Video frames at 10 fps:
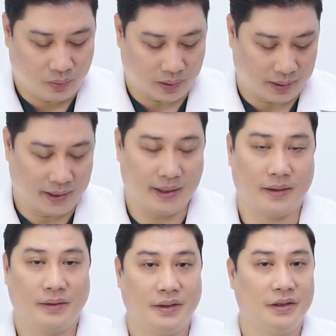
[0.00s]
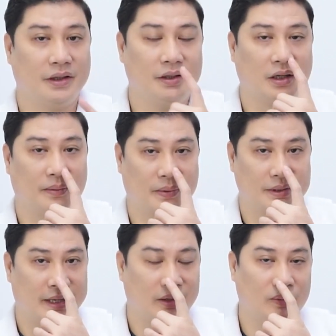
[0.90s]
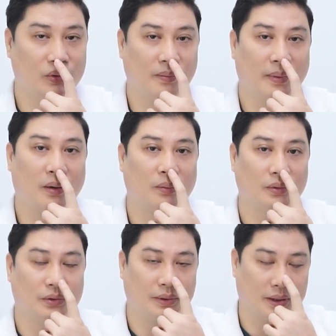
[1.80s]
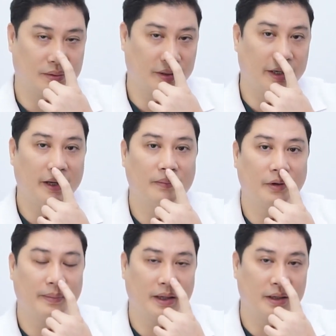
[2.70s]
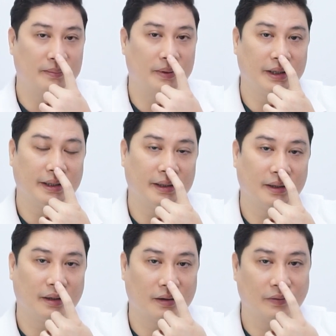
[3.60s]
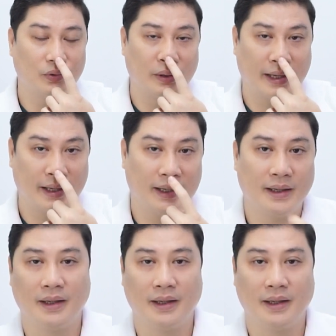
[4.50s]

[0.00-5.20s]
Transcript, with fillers: hoặc là có thể những trường hợp cái da đầu mũi nó mỏng chúng ta có thể đệm cái mega đầm lên ở cái vùng này